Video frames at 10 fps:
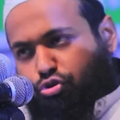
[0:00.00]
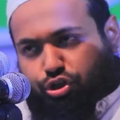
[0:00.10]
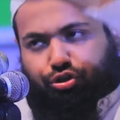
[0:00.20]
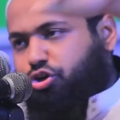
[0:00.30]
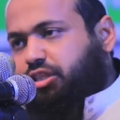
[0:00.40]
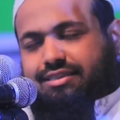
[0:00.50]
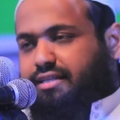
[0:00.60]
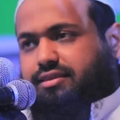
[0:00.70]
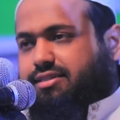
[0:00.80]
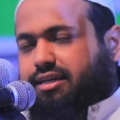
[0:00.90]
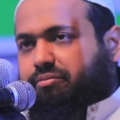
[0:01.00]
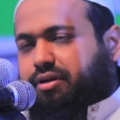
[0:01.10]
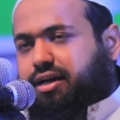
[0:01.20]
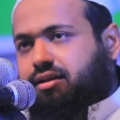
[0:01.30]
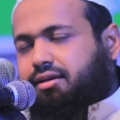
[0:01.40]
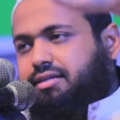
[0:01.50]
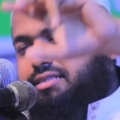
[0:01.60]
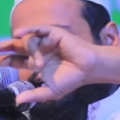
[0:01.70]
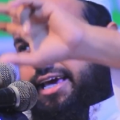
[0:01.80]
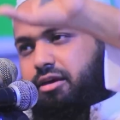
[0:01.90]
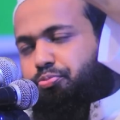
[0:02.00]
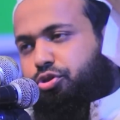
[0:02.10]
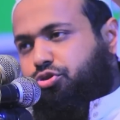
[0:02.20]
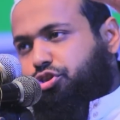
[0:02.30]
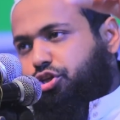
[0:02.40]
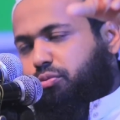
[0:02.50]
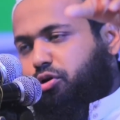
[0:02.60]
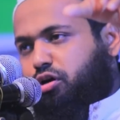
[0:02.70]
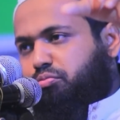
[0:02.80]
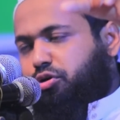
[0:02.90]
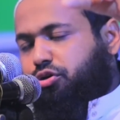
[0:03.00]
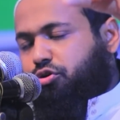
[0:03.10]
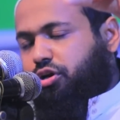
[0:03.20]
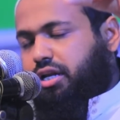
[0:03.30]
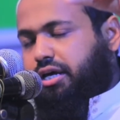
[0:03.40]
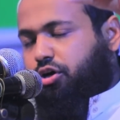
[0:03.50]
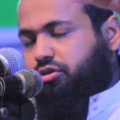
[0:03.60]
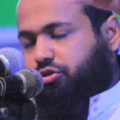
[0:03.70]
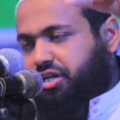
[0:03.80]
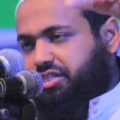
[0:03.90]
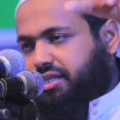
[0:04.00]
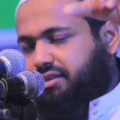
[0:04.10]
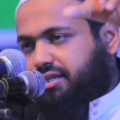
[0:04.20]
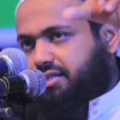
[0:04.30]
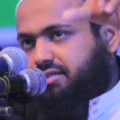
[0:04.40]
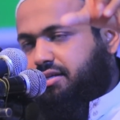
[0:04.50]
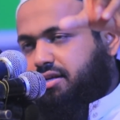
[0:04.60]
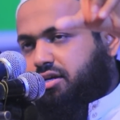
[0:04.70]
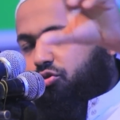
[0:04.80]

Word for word: কত কথা জানতেছি আমরা যে এই পদ্ধতি অবলম্বন করলে অন্তরে শান্তি আছে